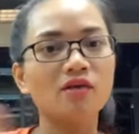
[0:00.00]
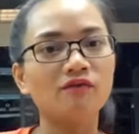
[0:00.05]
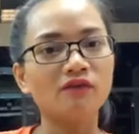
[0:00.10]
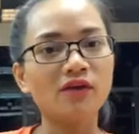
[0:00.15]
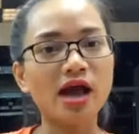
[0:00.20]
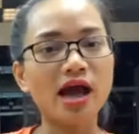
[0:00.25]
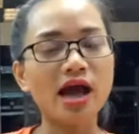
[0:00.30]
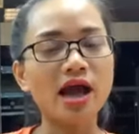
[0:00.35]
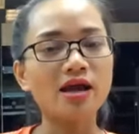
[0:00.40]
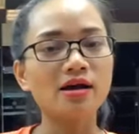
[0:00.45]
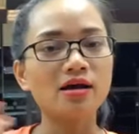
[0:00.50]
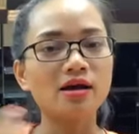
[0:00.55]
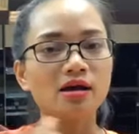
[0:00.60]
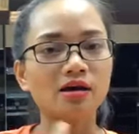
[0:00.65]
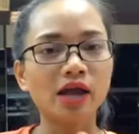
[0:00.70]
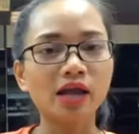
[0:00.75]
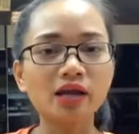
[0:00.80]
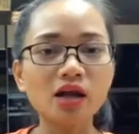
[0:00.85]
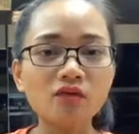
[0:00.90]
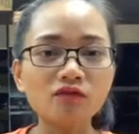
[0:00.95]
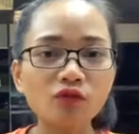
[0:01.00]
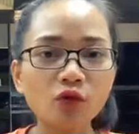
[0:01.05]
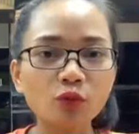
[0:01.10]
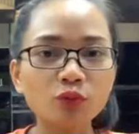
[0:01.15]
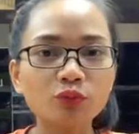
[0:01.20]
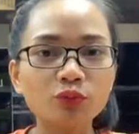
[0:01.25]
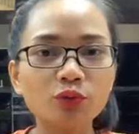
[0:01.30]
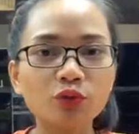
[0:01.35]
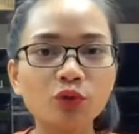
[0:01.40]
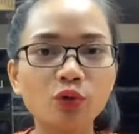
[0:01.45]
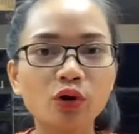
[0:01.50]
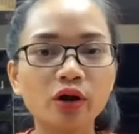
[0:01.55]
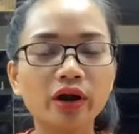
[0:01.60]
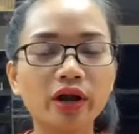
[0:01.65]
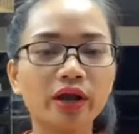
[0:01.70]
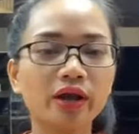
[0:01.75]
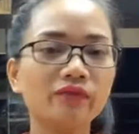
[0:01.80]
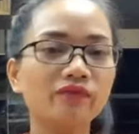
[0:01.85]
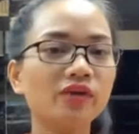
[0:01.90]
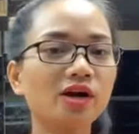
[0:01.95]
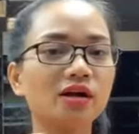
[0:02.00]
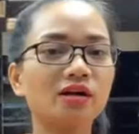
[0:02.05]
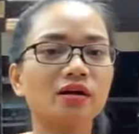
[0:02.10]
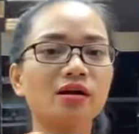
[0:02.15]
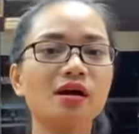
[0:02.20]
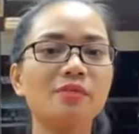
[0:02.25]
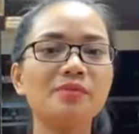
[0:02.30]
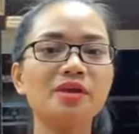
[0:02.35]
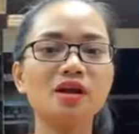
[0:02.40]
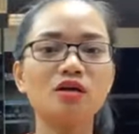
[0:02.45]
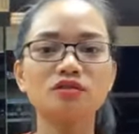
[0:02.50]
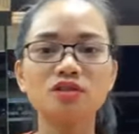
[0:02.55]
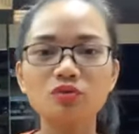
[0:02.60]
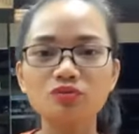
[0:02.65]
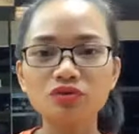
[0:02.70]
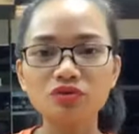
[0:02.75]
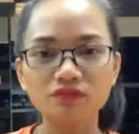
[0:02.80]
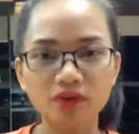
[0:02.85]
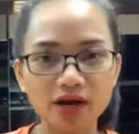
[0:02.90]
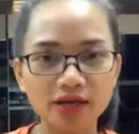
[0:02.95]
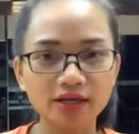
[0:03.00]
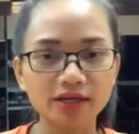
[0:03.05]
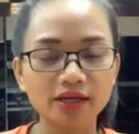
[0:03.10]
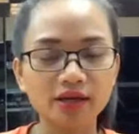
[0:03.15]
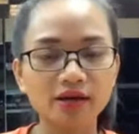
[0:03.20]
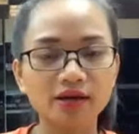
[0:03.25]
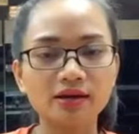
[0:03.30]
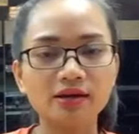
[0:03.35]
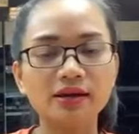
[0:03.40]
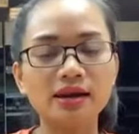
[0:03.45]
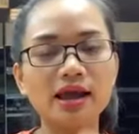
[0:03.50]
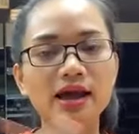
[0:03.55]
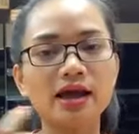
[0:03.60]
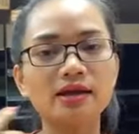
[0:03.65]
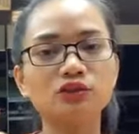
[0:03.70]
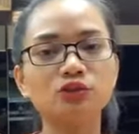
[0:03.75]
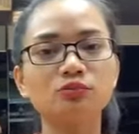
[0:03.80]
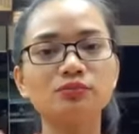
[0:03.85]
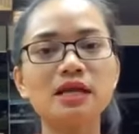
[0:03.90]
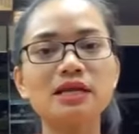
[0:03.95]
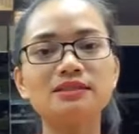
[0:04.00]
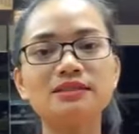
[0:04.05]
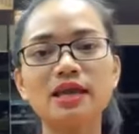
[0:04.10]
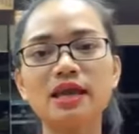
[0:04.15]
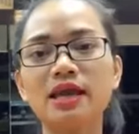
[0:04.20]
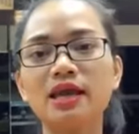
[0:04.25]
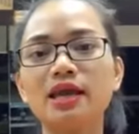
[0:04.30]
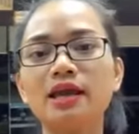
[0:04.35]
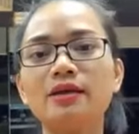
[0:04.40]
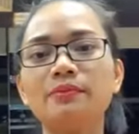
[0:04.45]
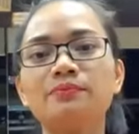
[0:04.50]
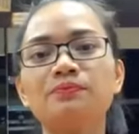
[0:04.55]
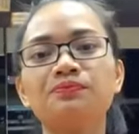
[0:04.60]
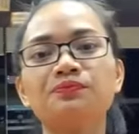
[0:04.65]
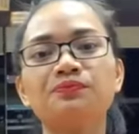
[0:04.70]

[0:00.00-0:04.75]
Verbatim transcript: Và cách khắc phục của việc bị đau sóc như vậy là chúng ta sẽ